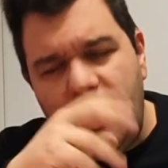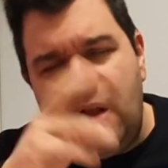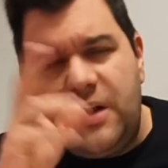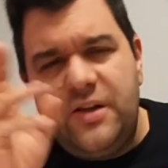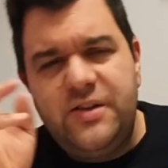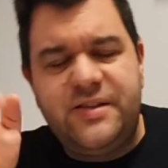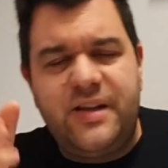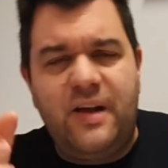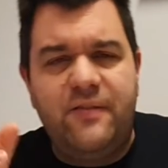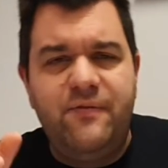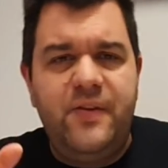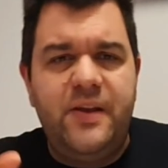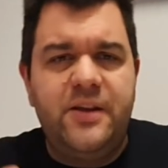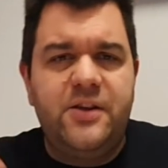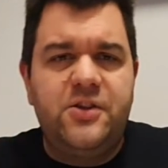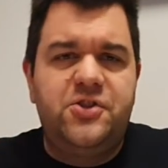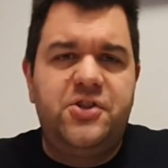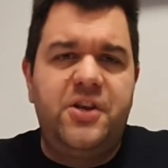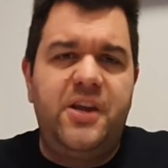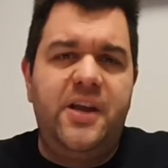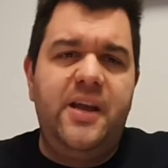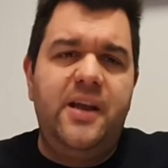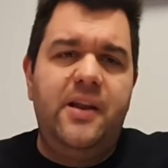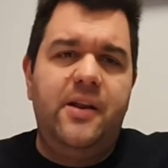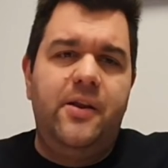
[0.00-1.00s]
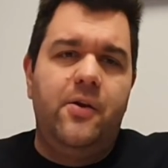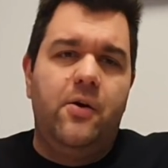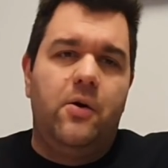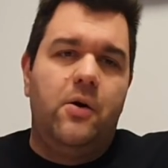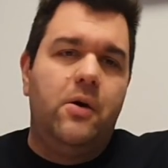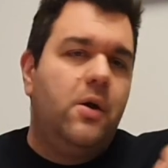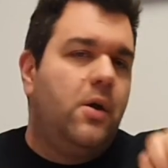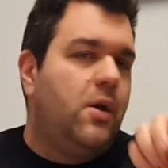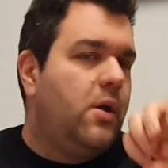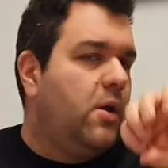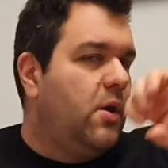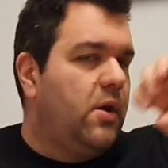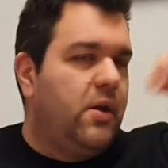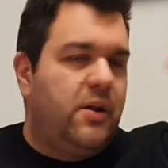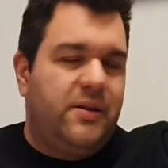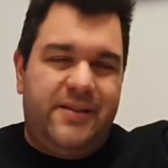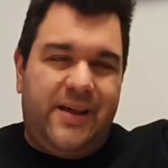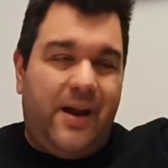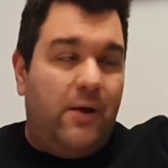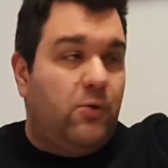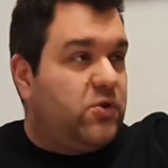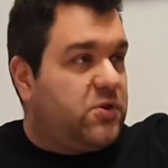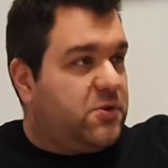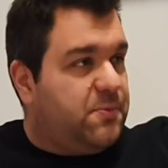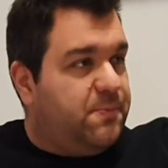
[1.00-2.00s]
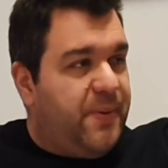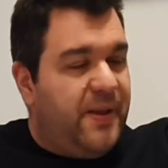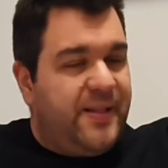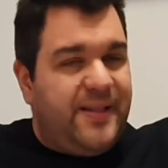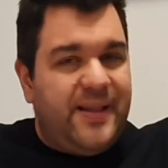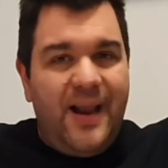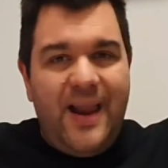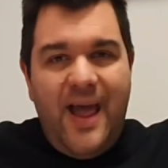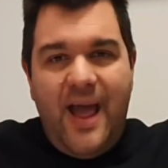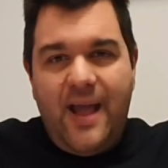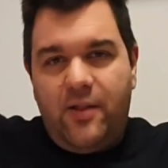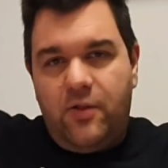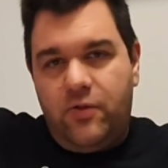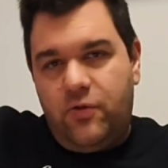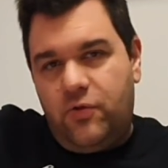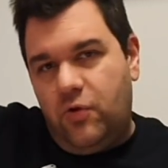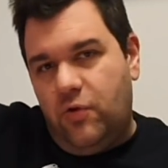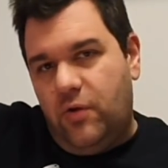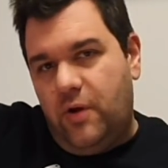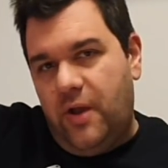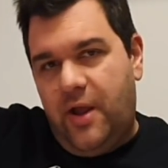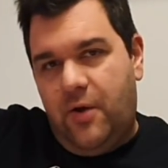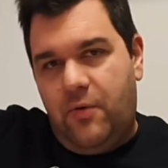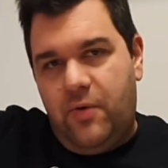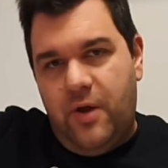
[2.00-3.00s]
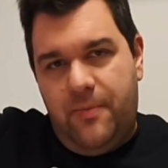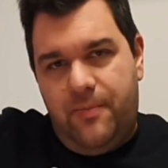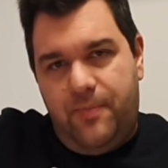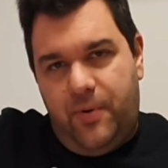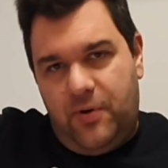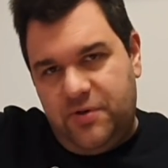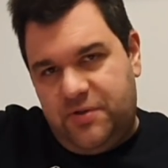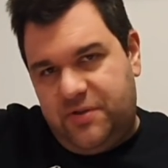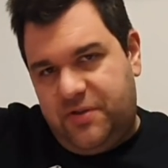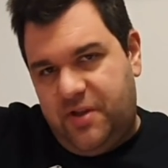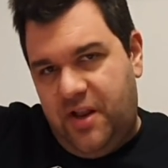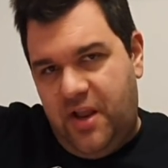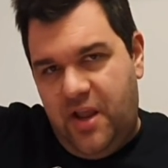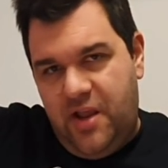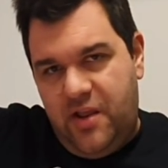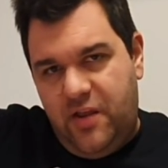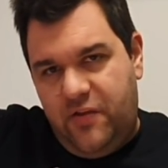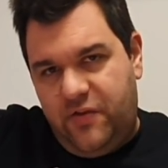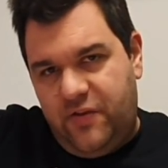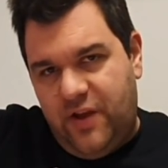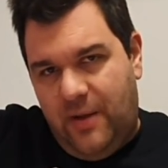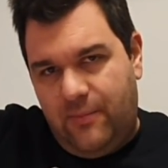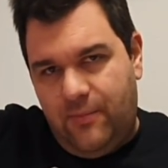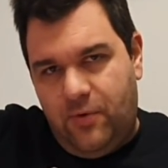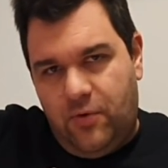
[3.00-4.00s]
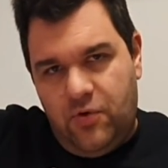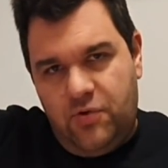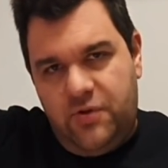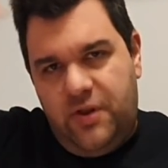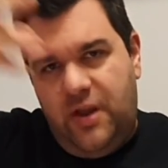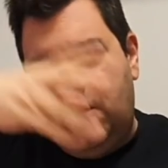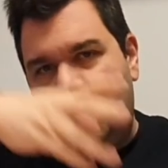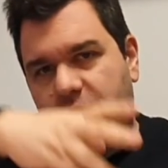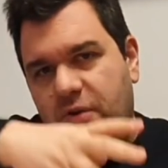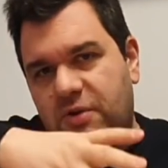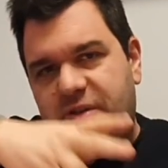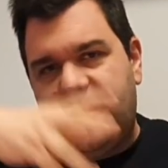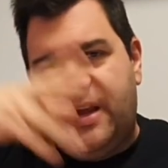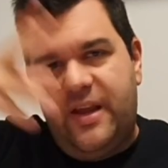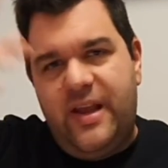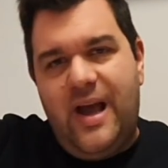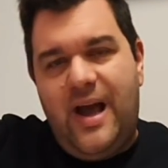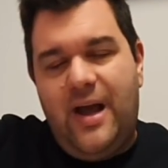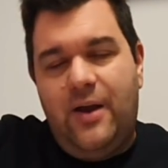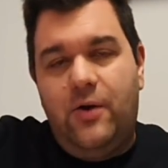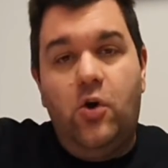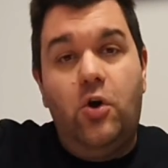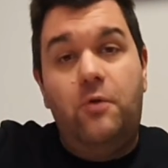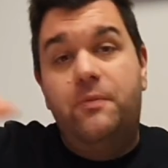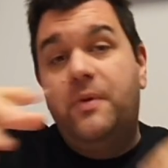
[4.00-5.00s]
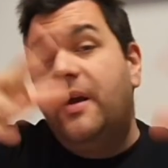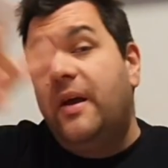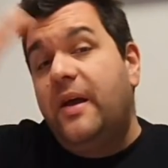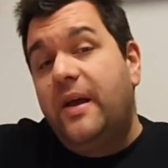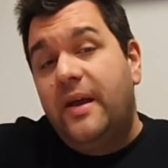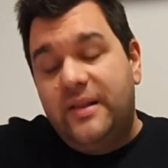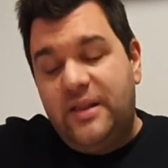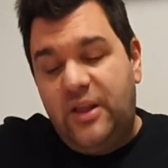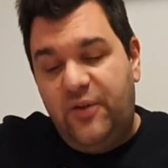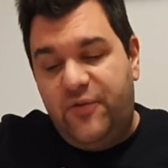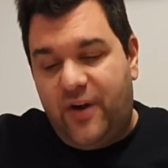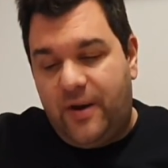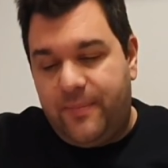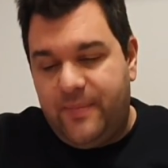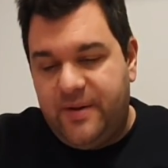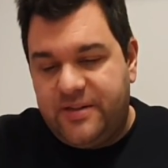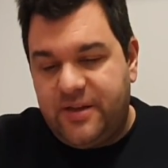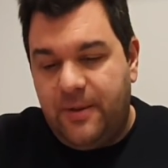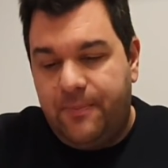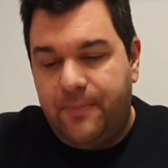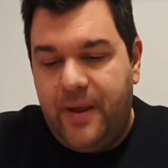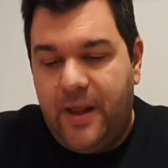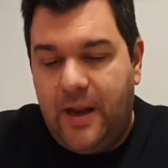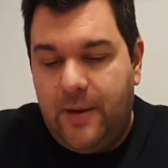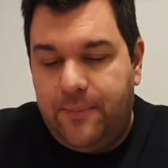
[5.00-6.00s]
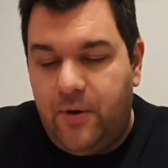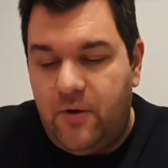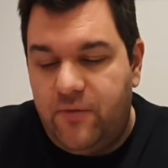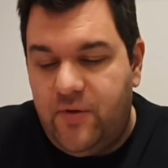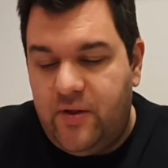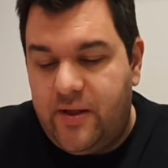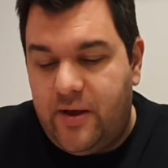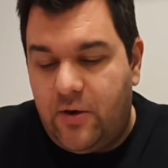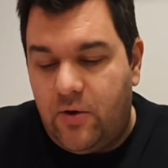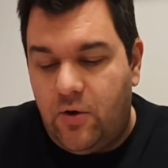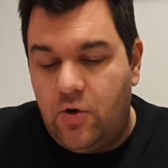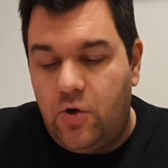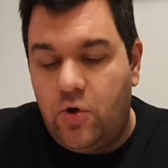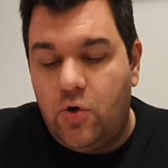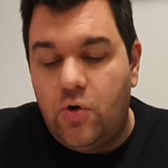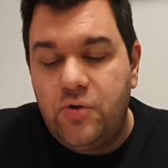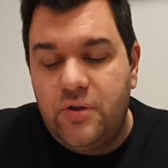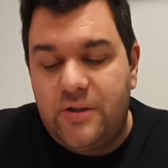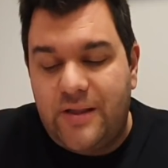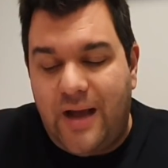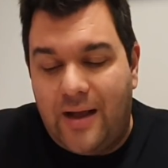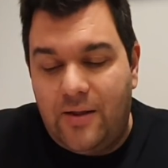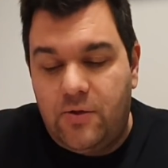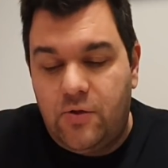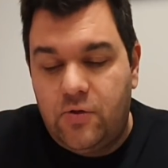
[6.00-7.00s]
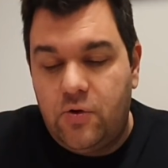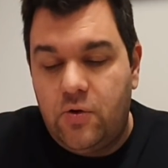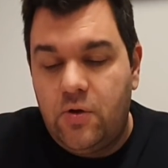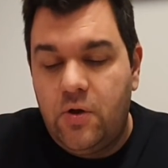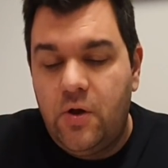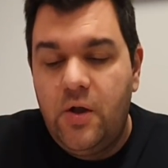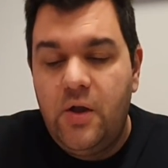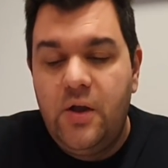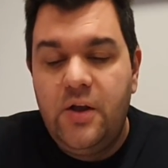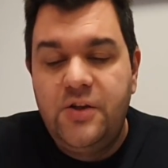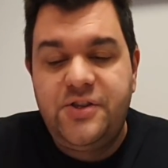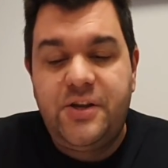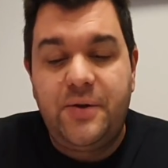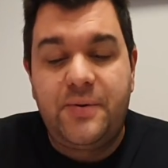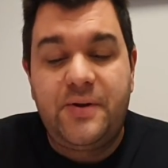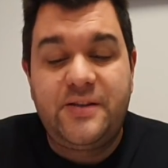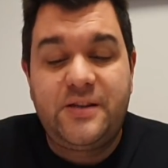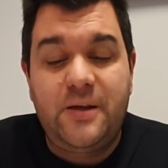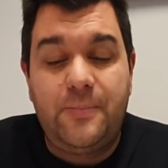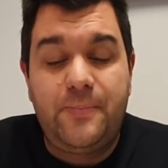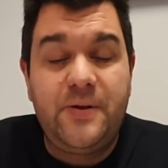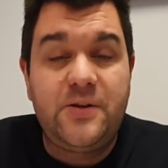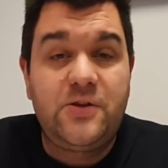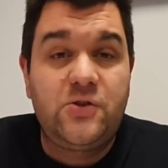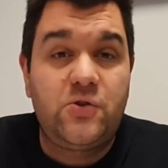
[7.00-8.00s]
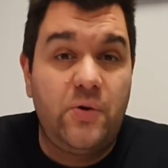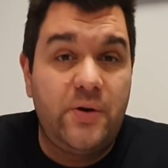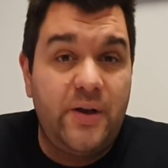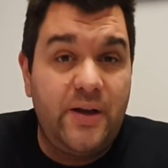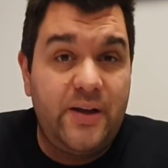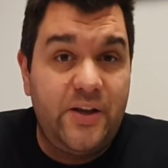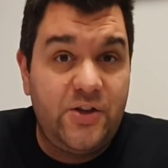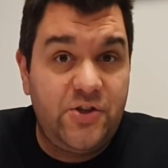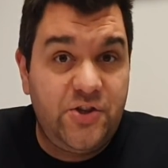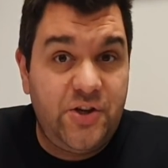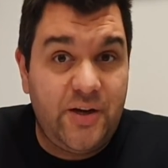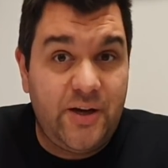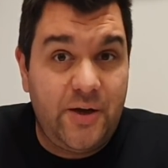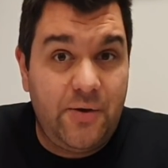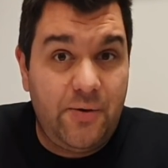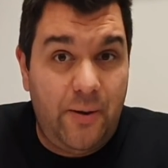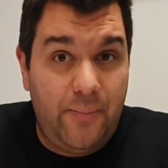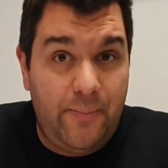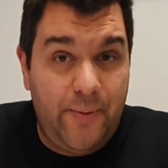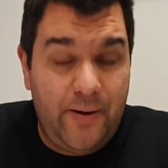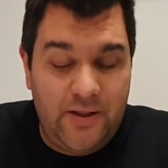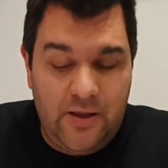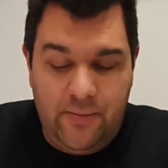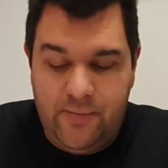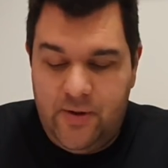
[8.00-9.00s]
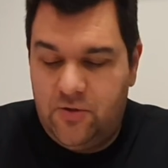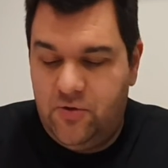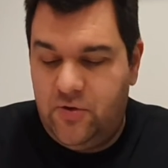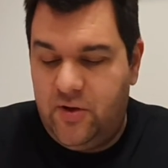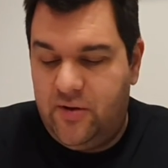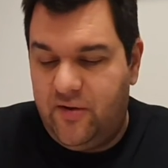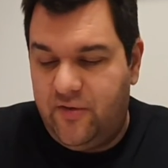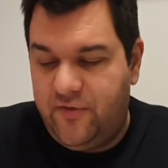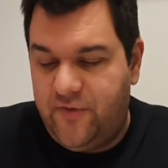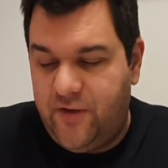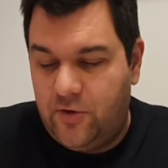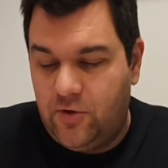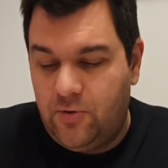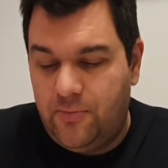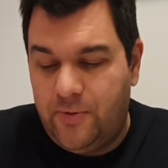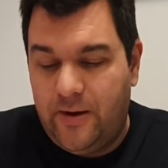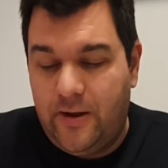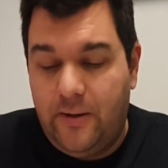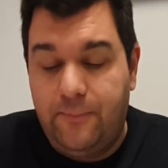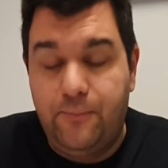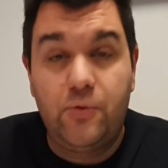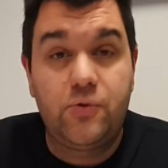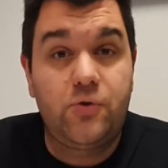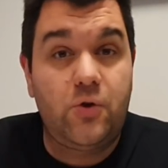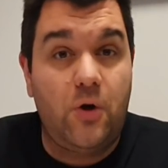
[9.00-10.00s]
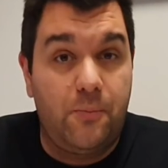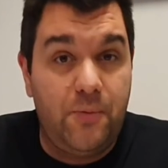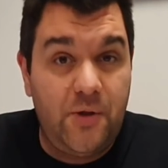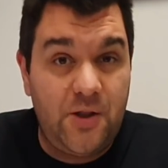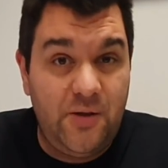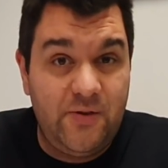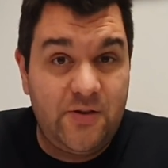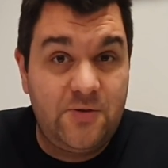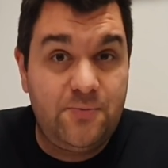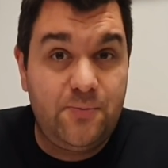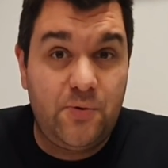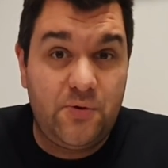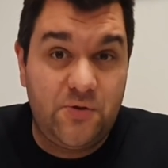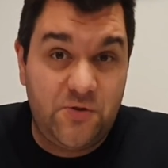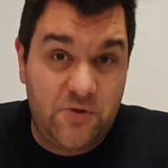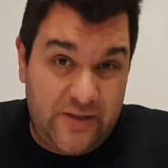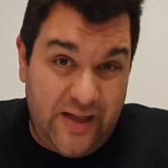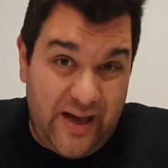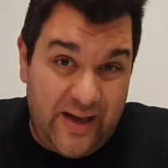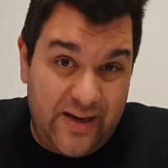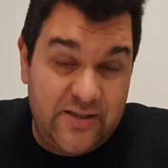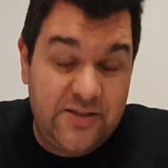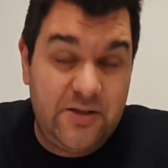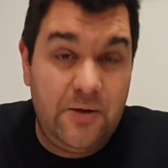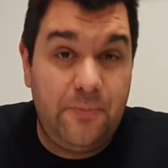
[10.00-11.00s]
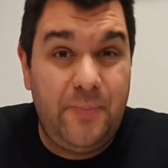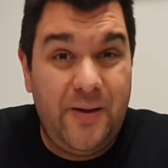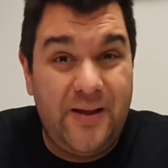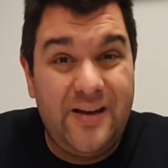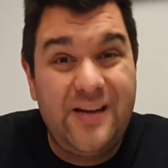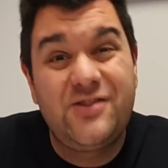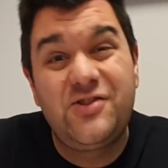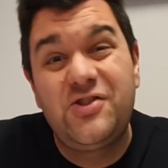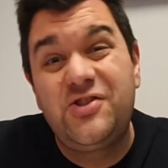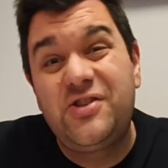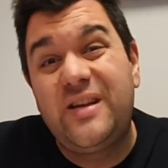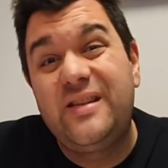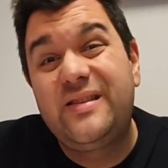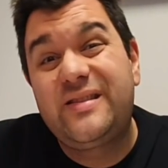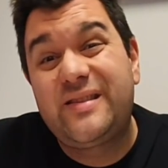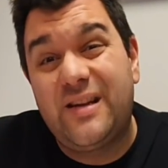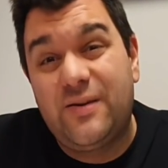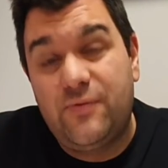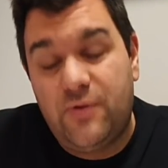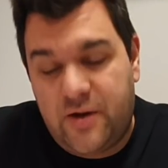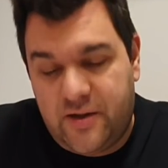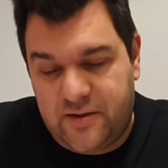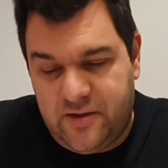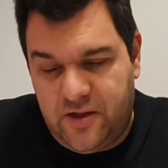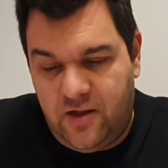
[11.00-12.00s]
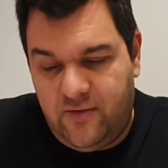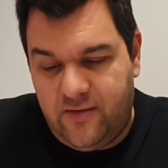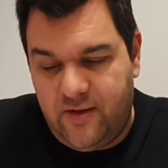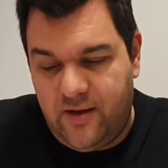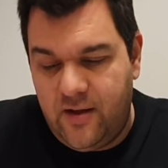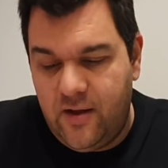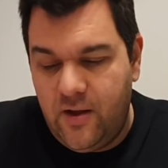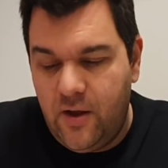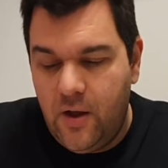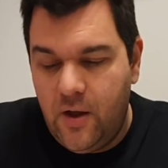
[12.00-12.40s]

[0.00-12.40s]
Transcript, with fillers: San Virgilio, tra Ospitaletto e quei posti lì, diciamo, Rodengo Saiano, di farmi sapere, poi vi darò il contatto, c'è questa persona che cerca un appartamento in affitto perché purtroppo deve spostarsi per esigenze lavorative,